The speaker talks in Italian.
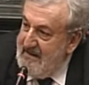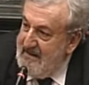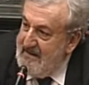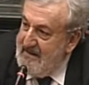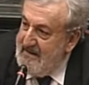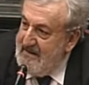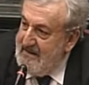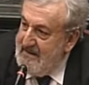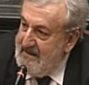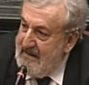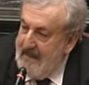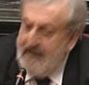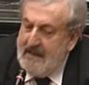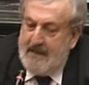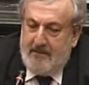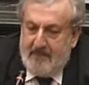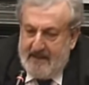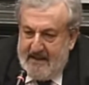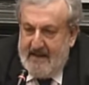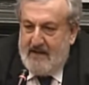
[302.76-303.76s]
eh,
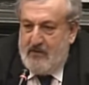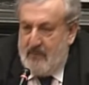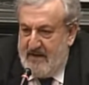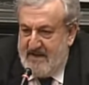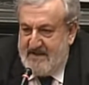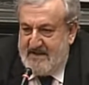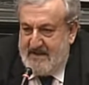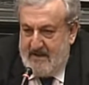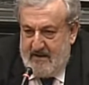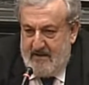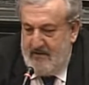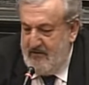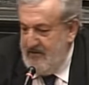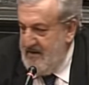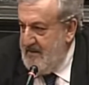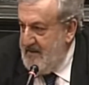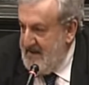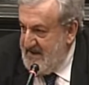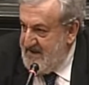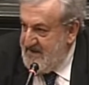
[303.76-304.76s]
anche perché queste
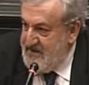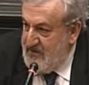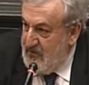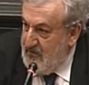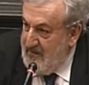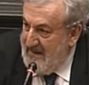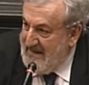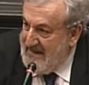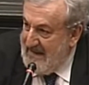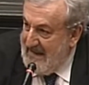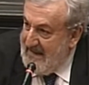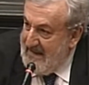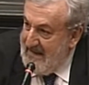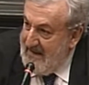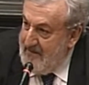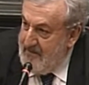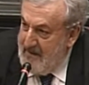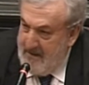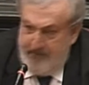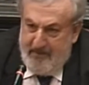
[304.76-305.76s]
ovviamente sono
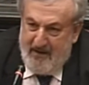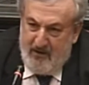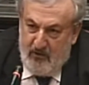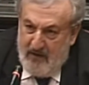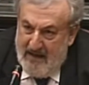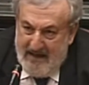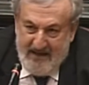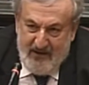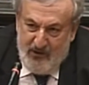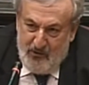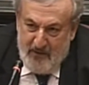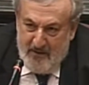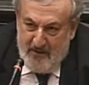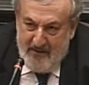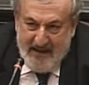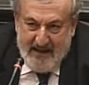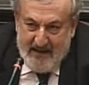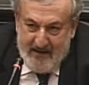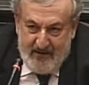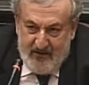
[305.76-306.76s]
materie per parolai come
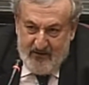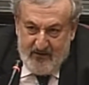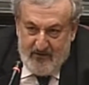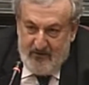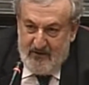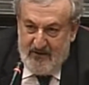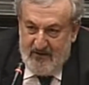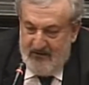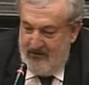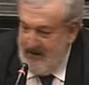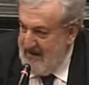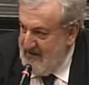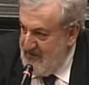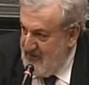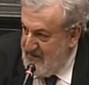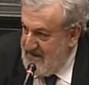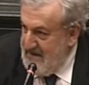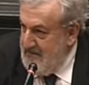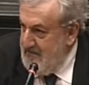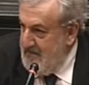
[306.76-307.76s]
me, io ho
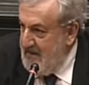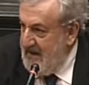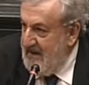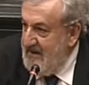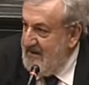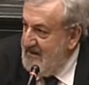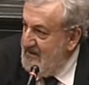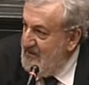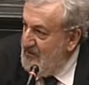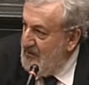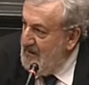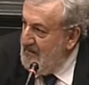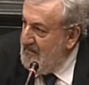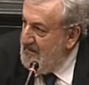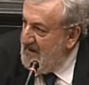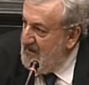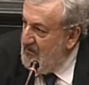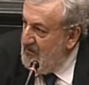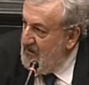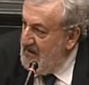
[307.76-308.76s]
lavorato sempre con le
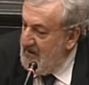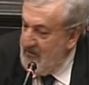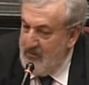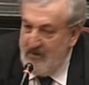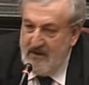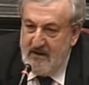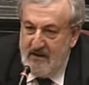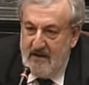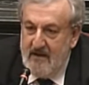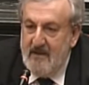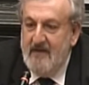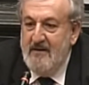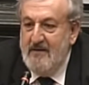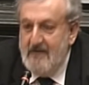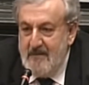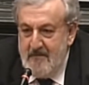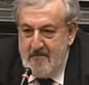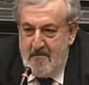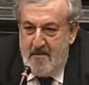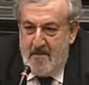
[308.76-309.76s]
parole, quindi
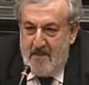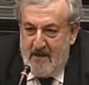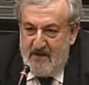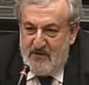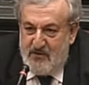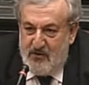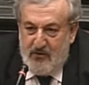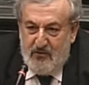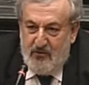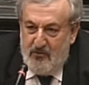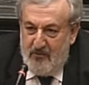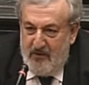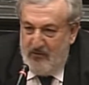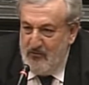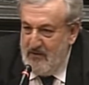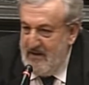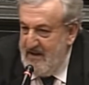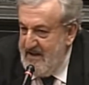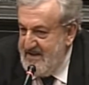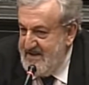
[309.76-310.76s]
so come
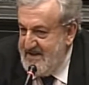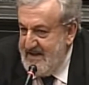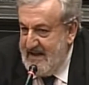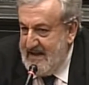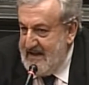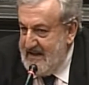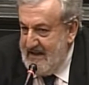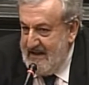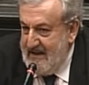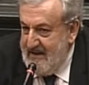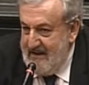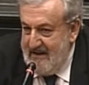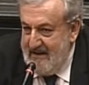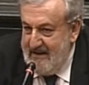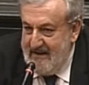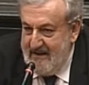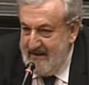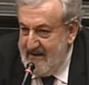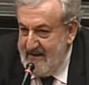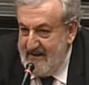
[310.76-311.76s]

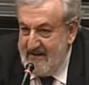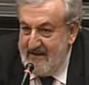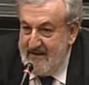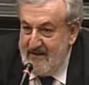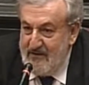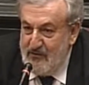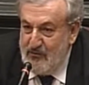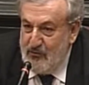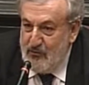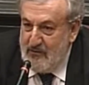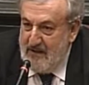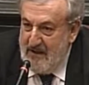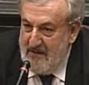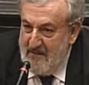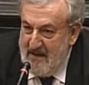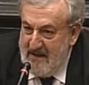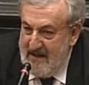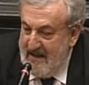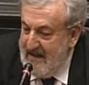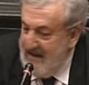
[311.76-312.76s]
utilizzarle in tutte le
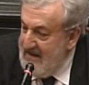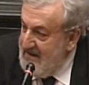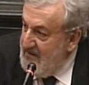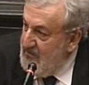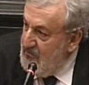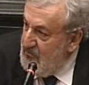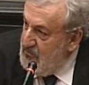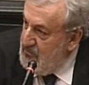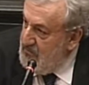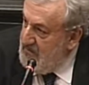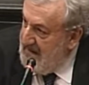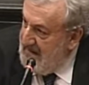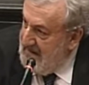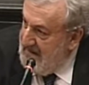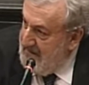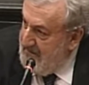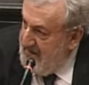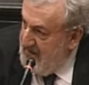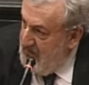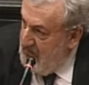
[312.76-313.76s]
maniere, con tutte le
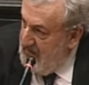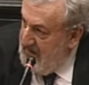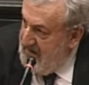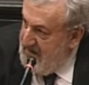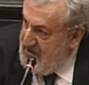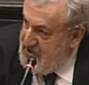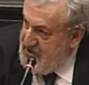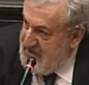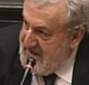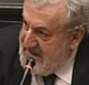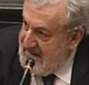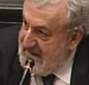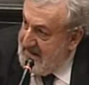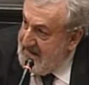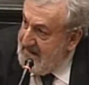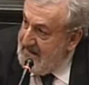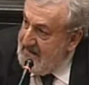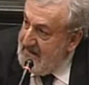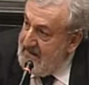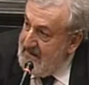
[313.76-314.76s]
capriole
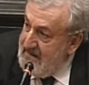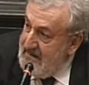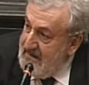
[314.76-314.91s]
necessarie.